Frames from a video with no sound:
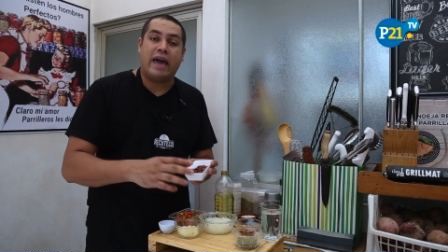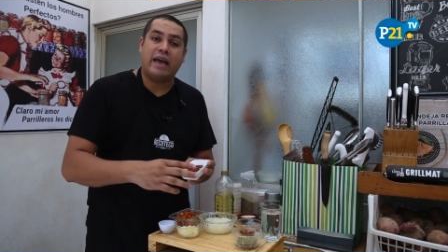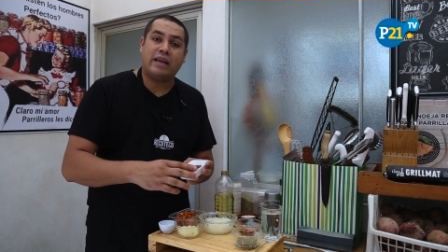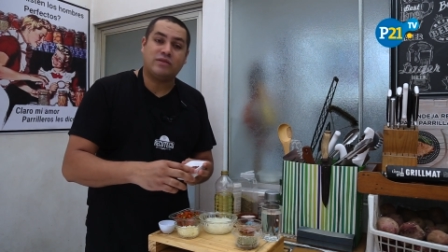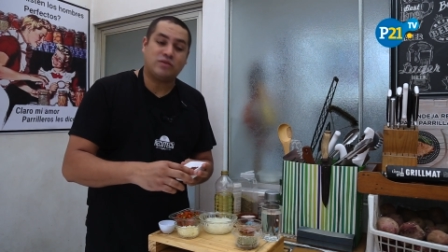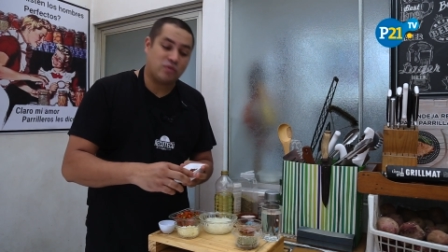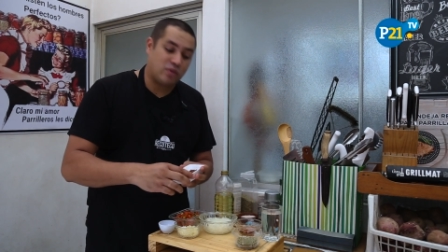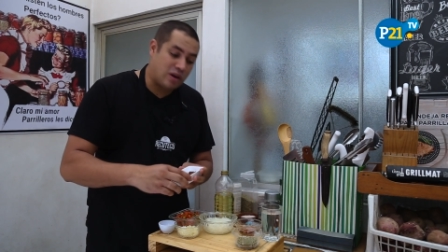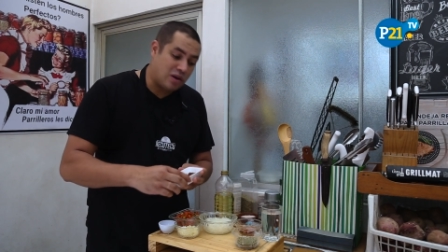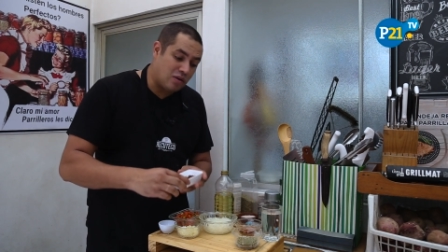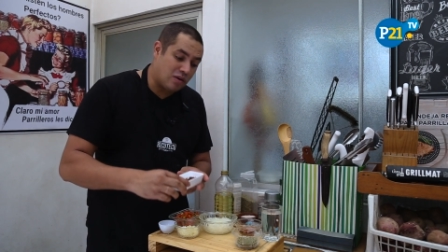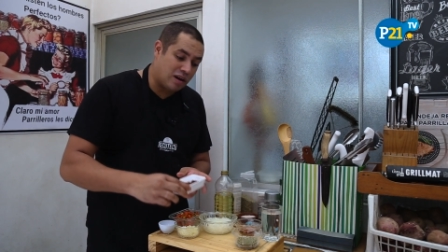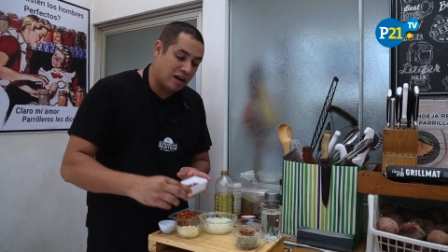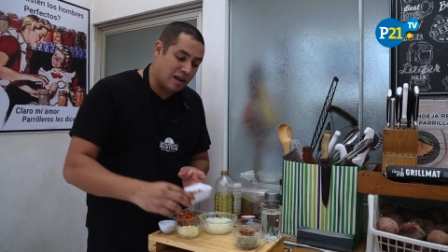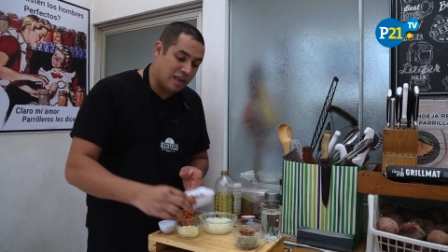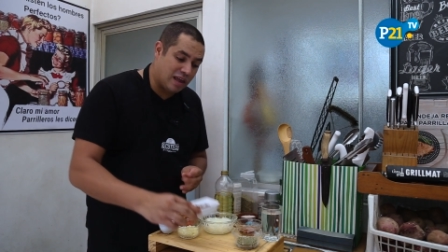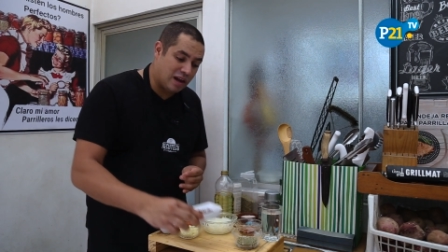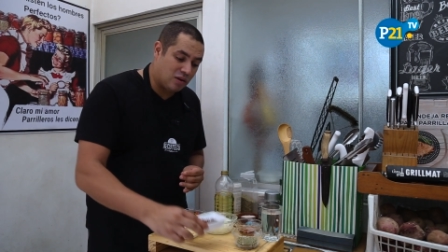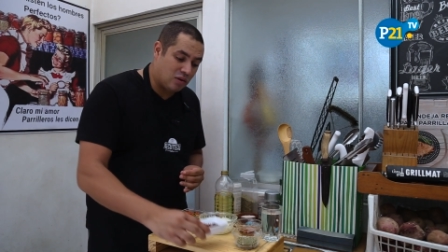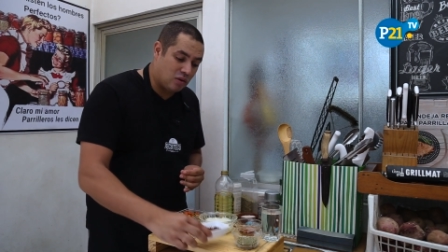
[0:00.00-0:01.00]
Esto es lo que
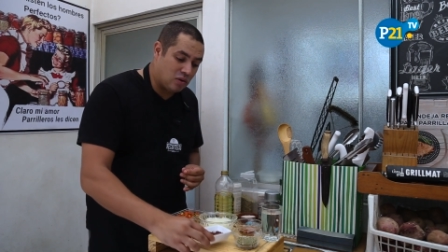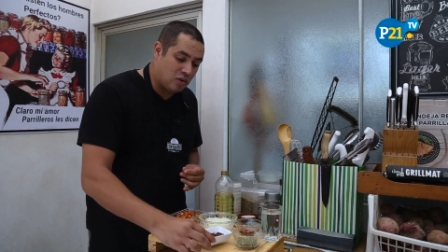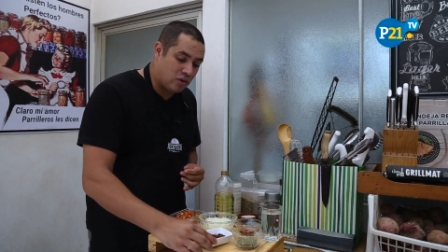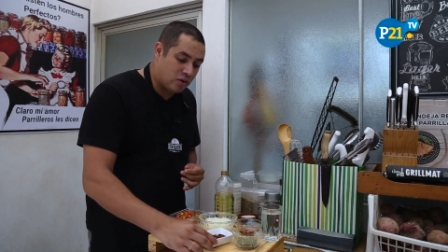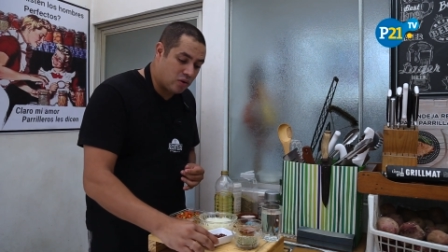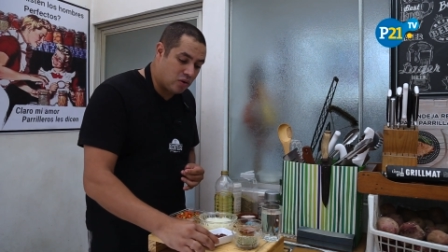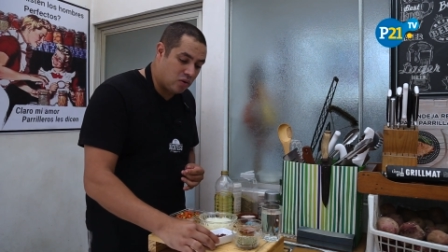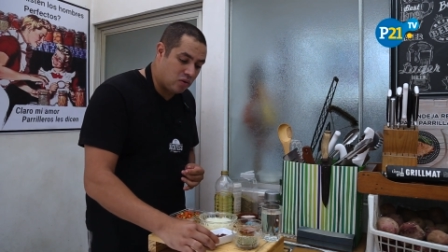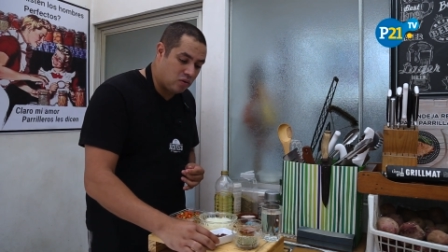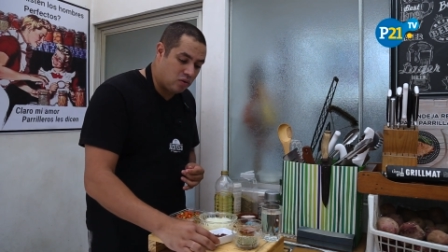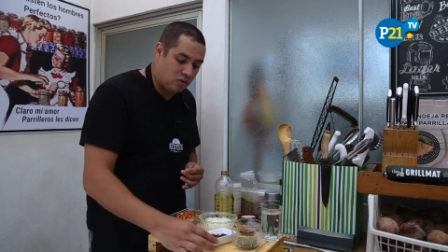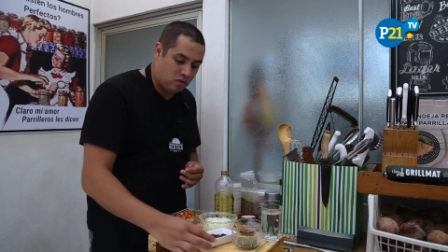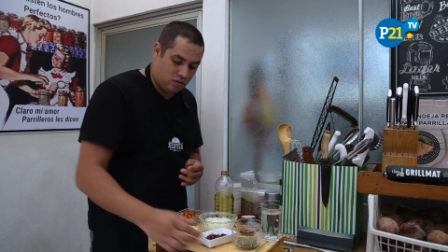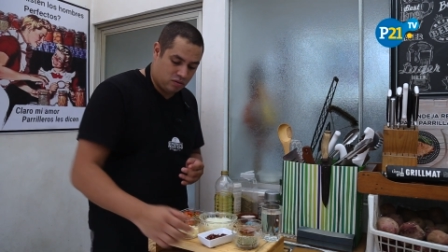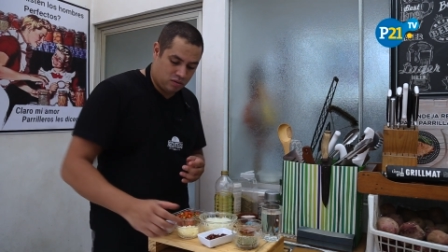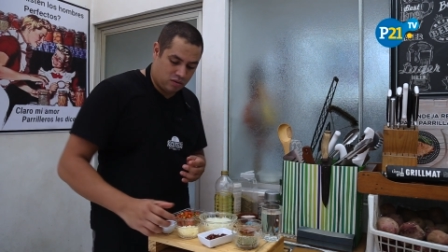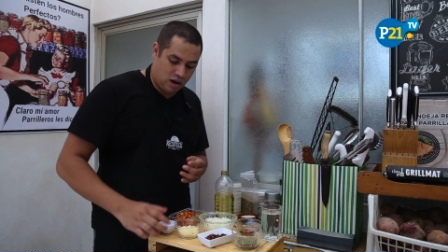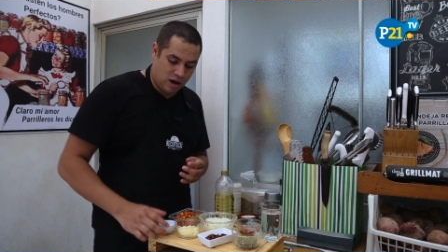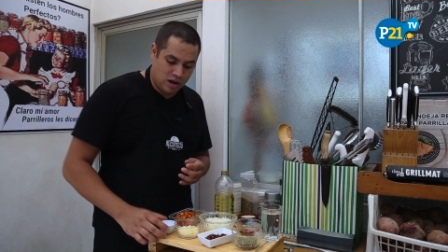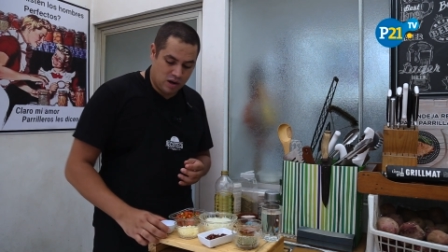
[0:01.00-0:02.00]
le da el color rojo,
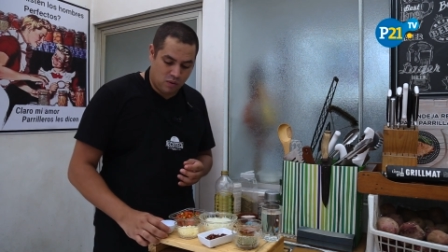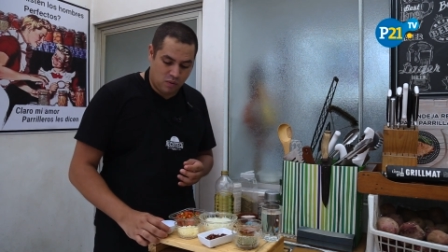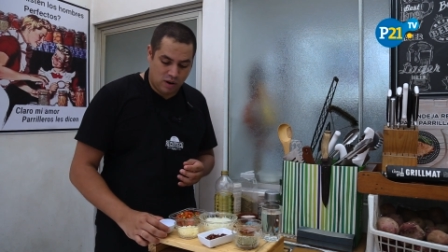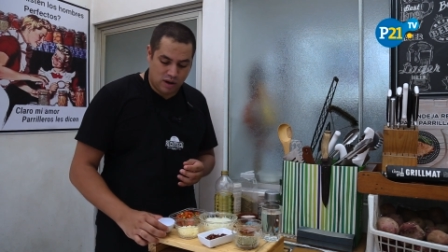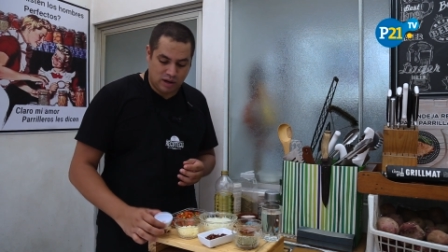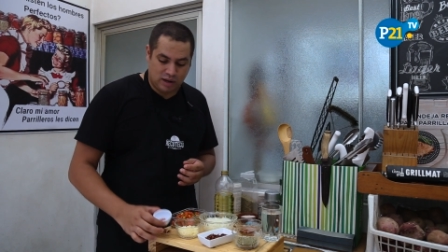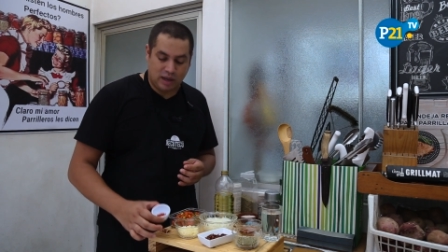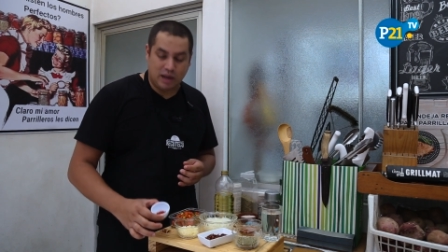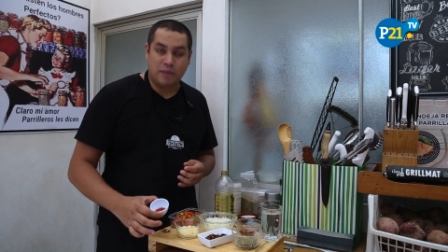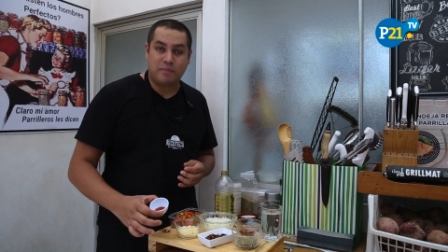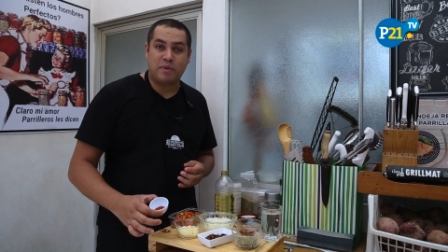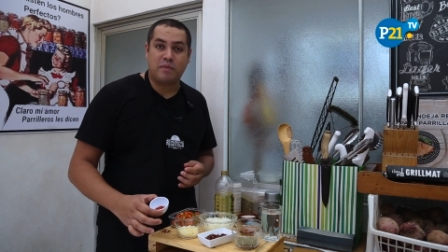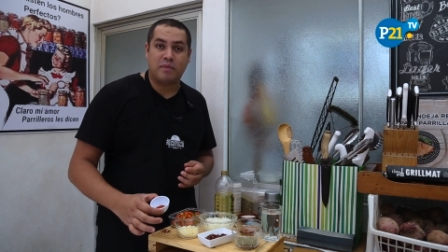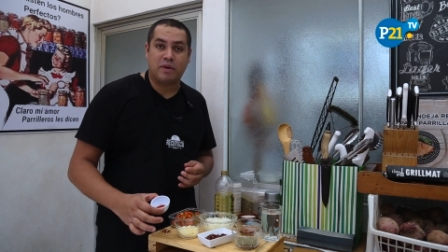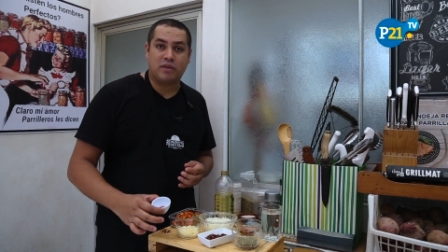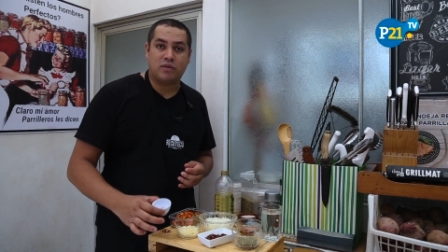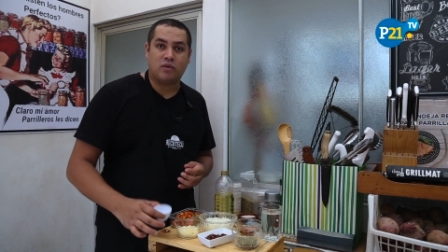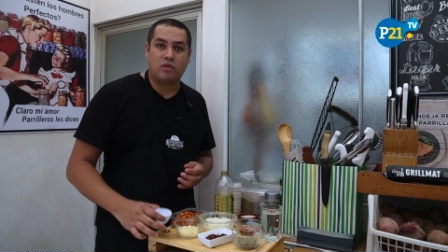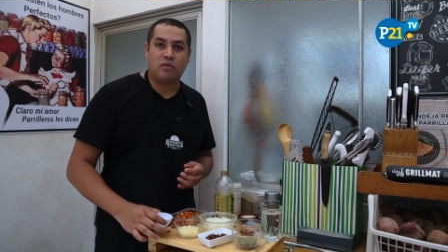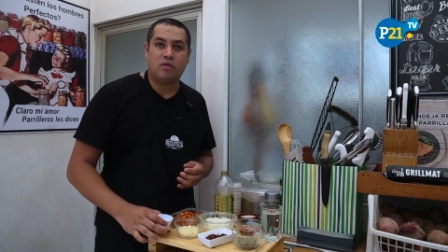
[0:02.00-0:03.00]
al igual que el
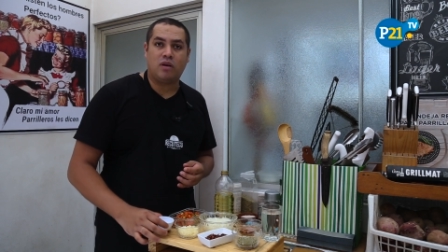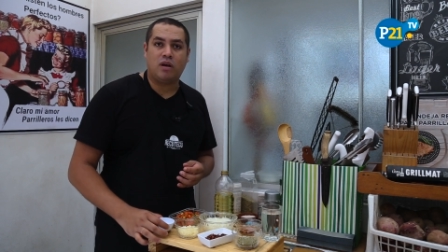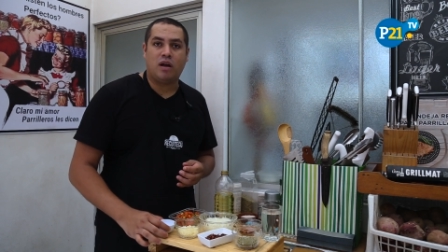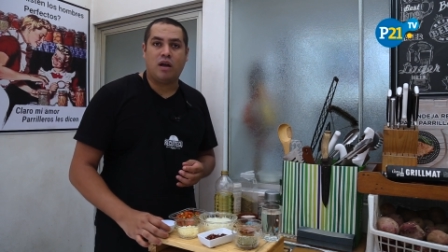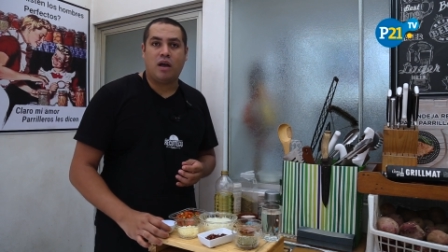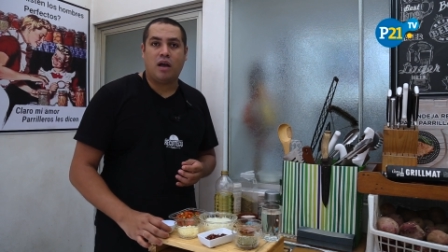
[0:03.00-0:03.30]
pimentón